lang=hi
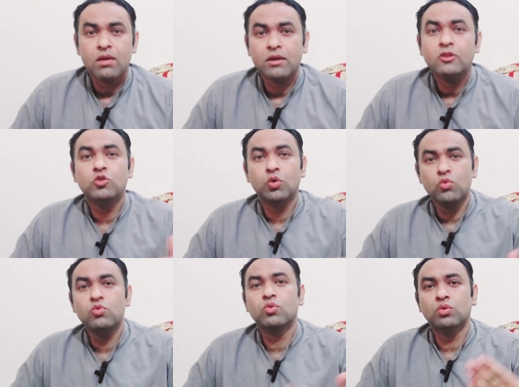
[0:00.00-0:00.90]
इन
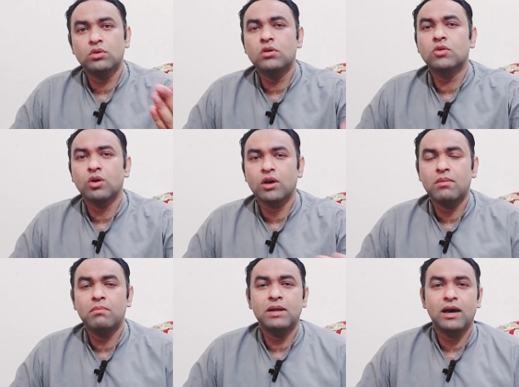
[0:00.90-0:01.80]
दोनों को अगर
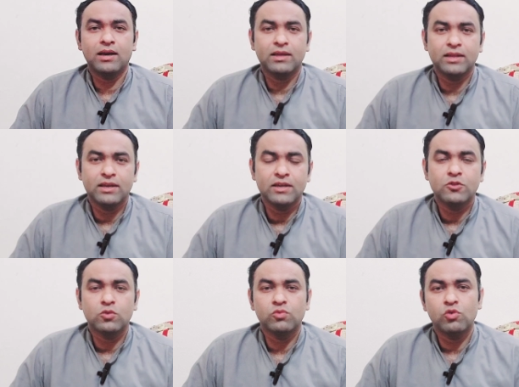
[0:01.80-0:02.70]
हम बना के देखें
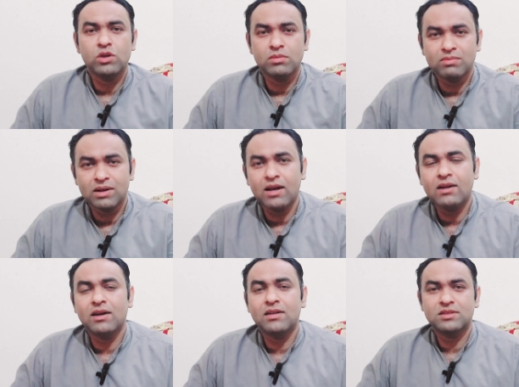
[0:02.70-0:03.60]
तो वो इमरान
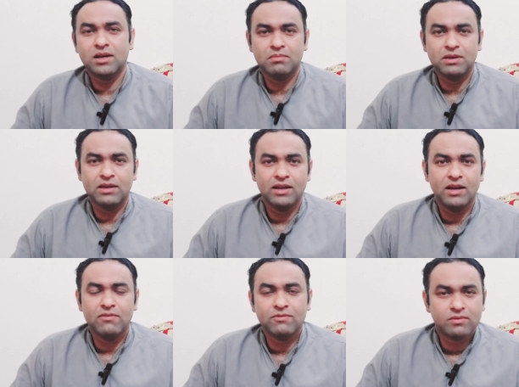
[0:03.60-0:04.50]
खान साहब के
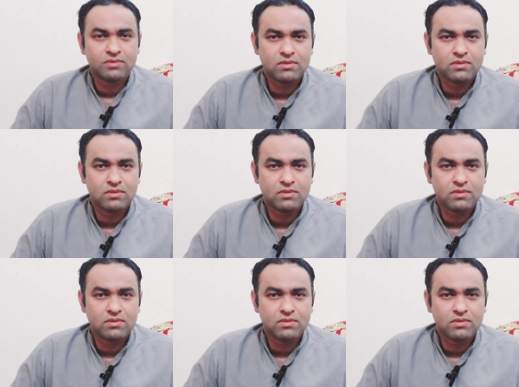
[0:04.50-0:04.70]
ख़िलाफ़